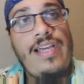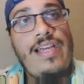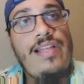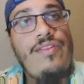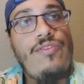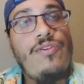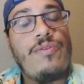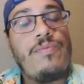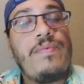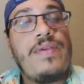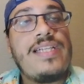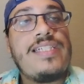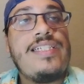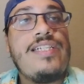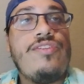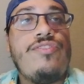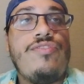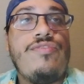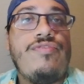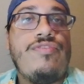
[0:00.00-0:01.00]
Donc merci
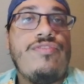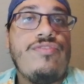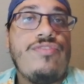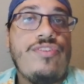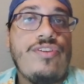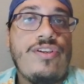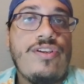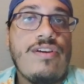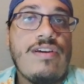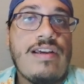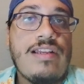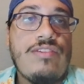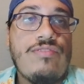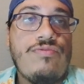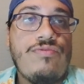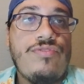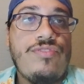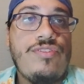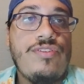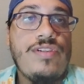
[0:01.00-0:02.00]
du fond du cœur à tous
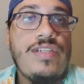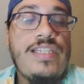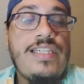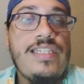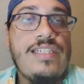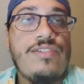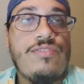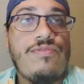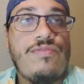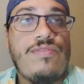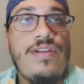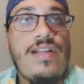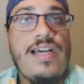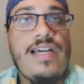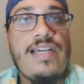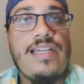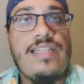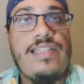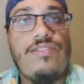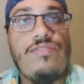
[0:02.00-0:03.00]
ceux qui seront là,
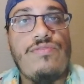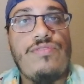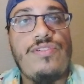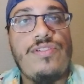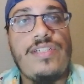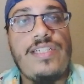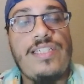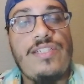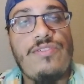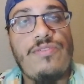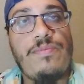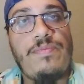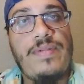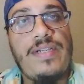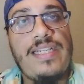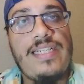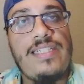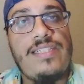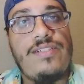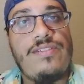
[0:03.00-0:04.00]
tous ceux qui sont
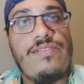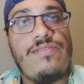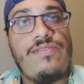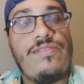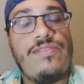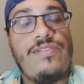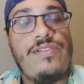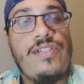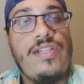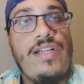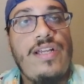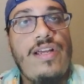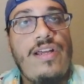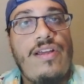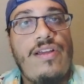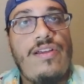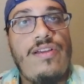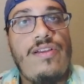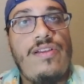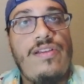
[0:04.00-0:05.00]
présents,
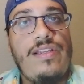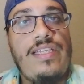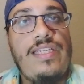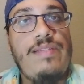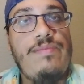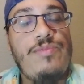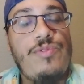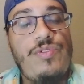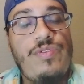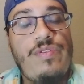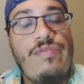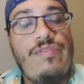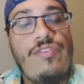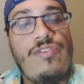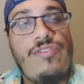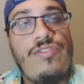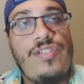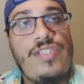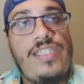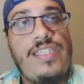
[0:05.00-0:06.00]
euh, qui me suivent au
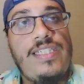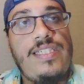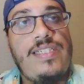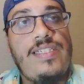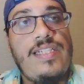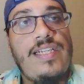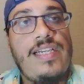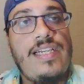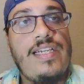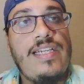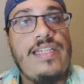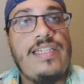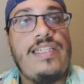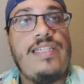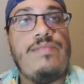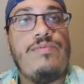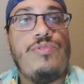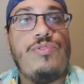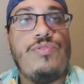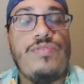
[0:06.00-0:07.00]
quotidien, qui
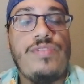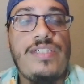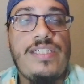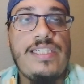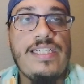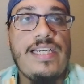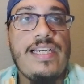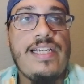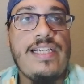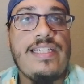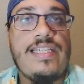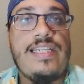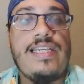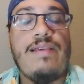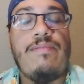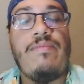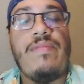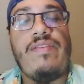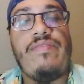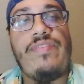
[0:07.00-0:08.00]
me soutiennent, qui
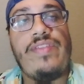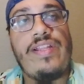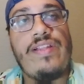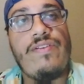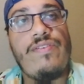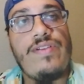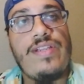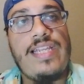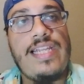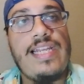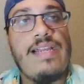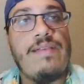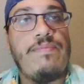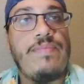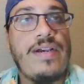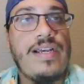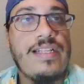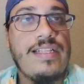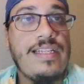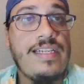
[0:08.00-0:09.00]
aiment mes vidéos, qui les
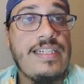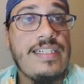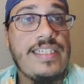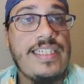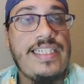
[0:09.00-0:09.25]
partagent,